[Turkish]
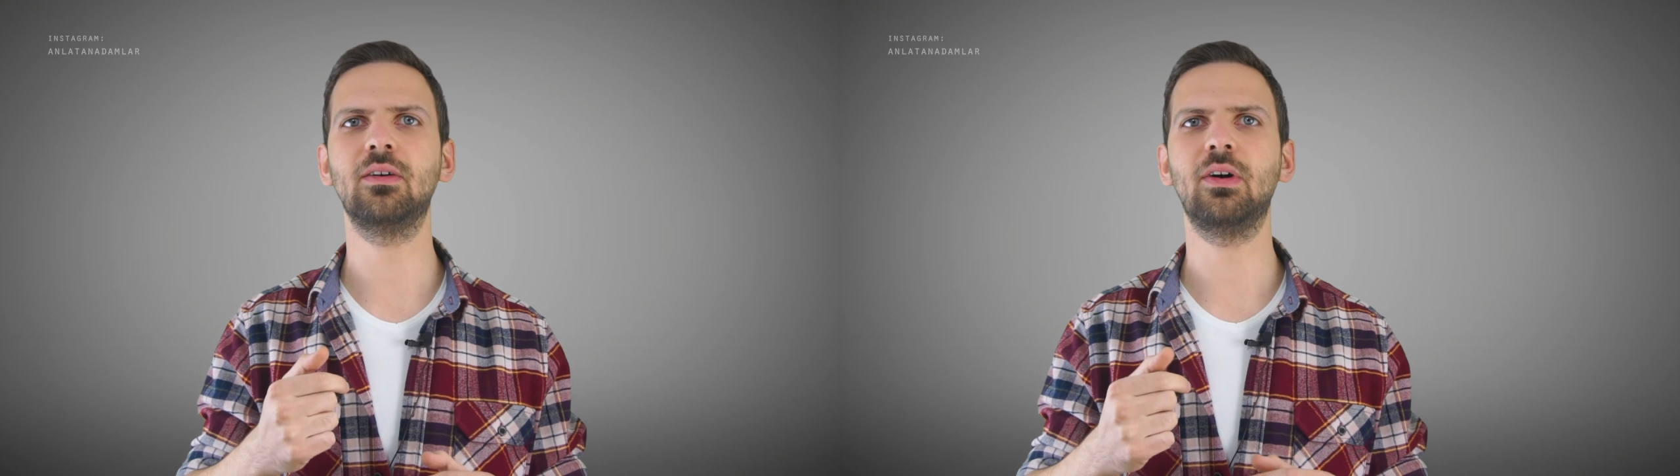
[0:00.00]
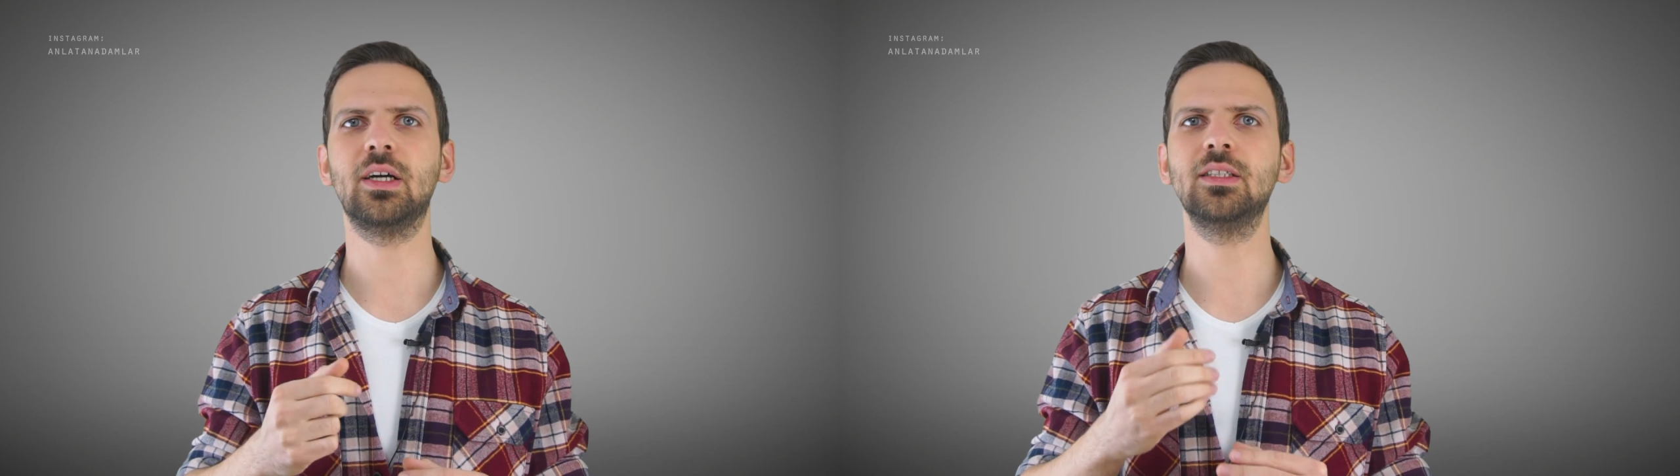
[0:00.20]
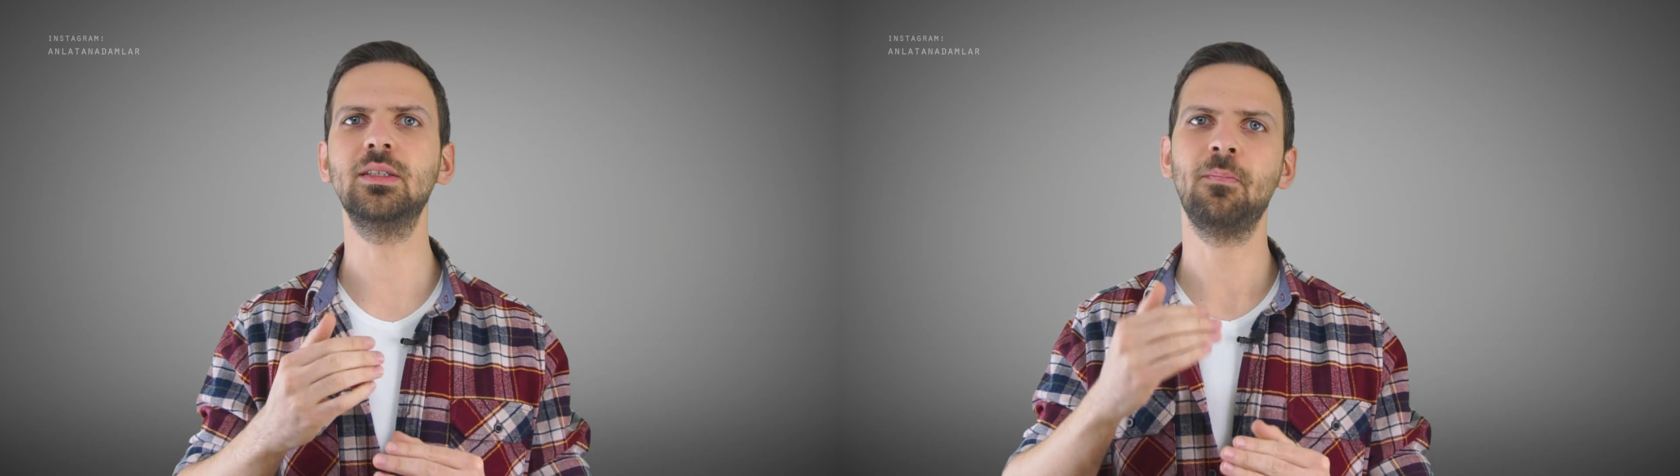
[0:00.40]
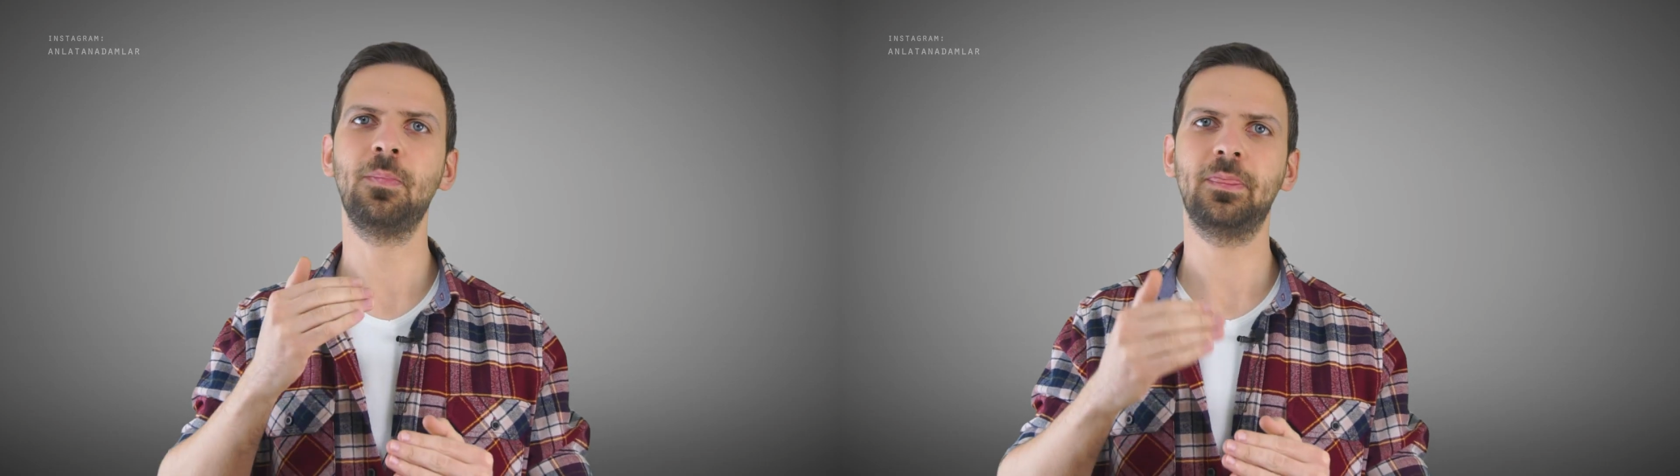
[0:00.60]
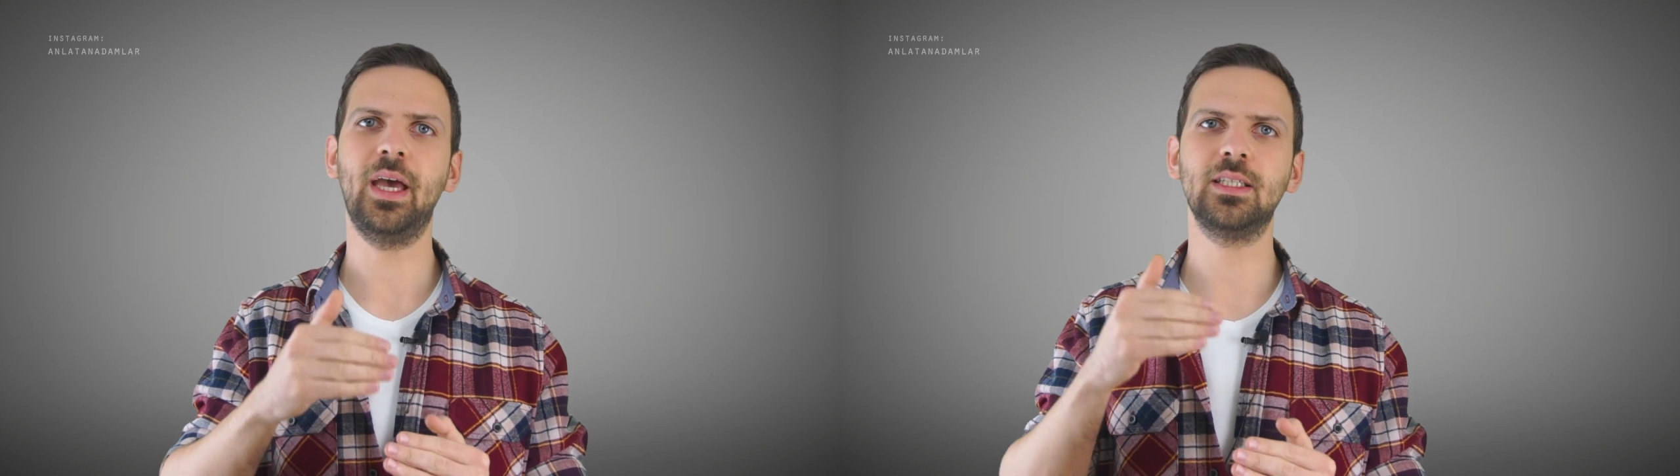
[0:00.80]
da vardır.
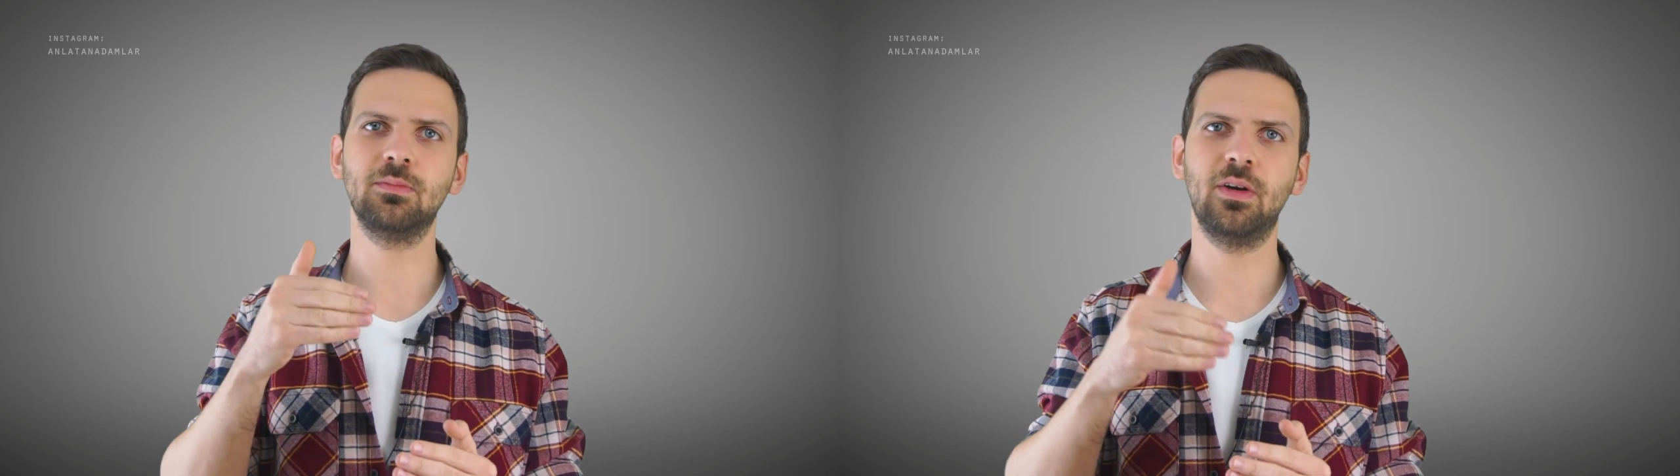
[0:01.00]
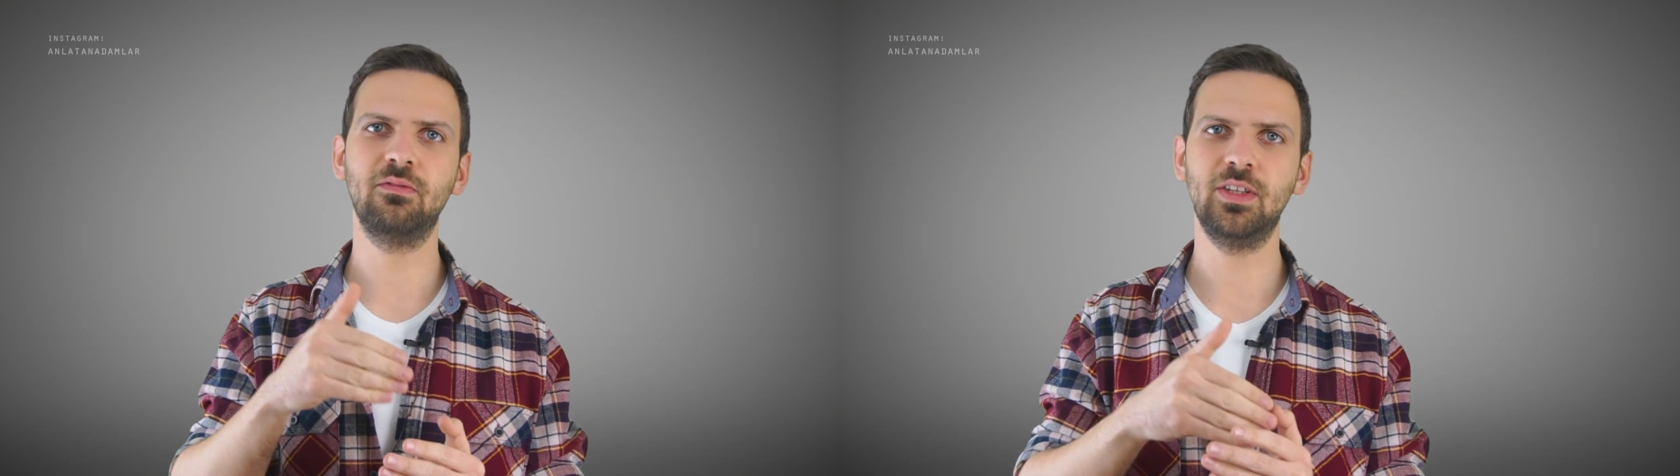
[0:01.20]
Her zaman